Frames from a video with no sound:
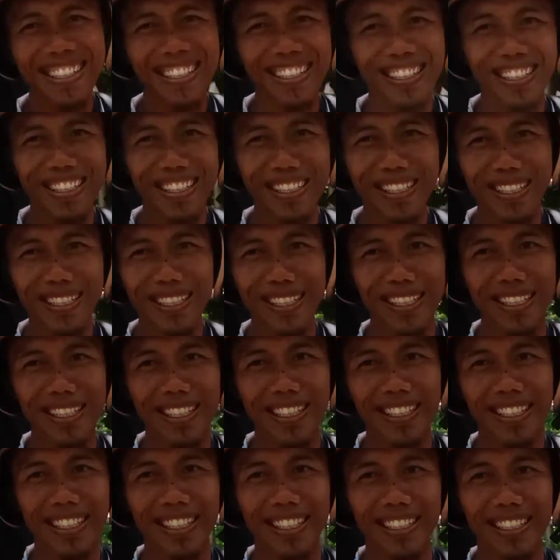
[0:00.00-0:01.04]
Jadi
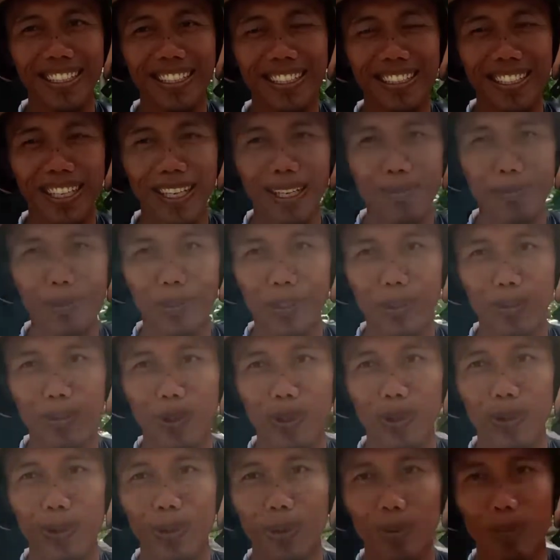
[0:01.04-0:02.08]
uh, saya
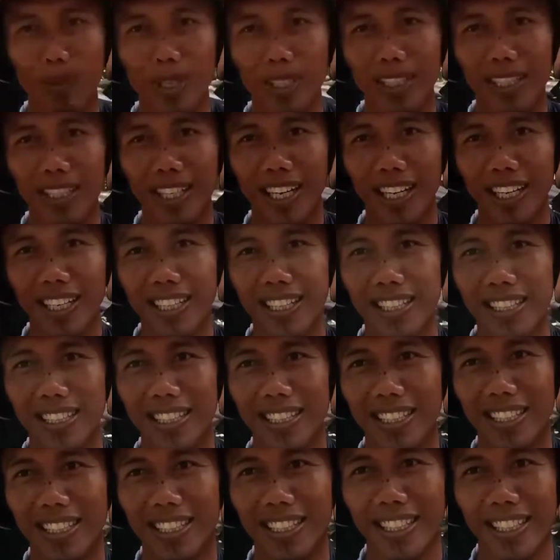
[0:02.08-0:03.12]
mencoba untuk pancing lagi di
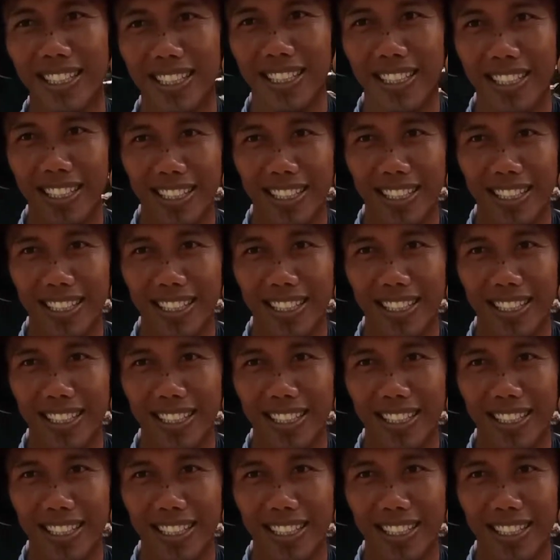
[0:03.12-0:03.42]
sini nih.